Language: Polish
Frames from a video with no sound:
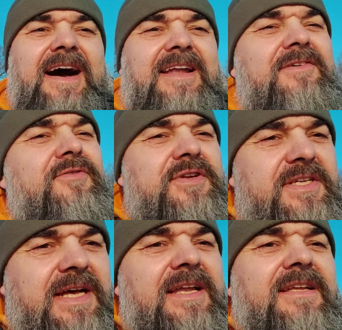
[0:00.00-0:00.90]
Ale w
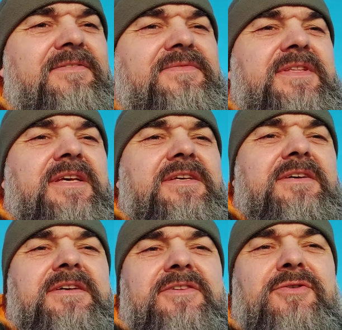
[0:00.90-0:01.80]
oryginale, w
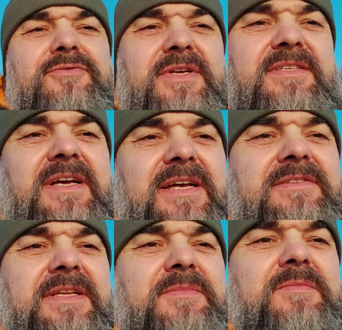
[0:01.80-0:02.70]
tej, y, do której
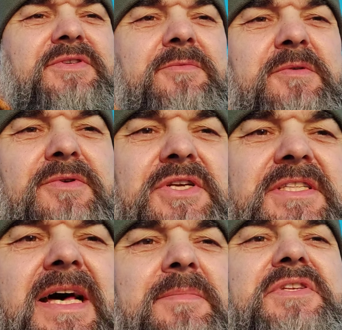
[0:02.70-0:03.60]
zachęcam, żeby sobie
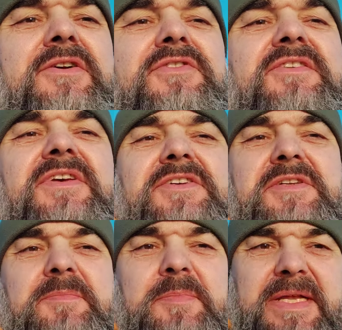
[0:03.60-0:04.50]
może nabyć jako
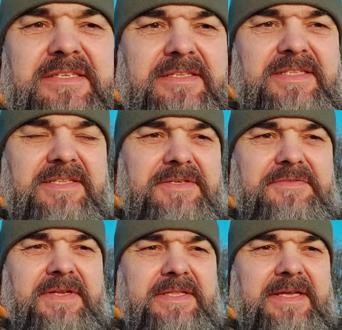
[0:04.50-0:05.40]
największy prezent na te
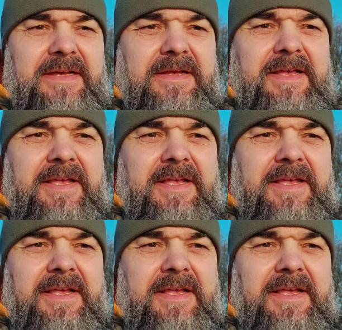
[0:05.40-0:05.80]
święta,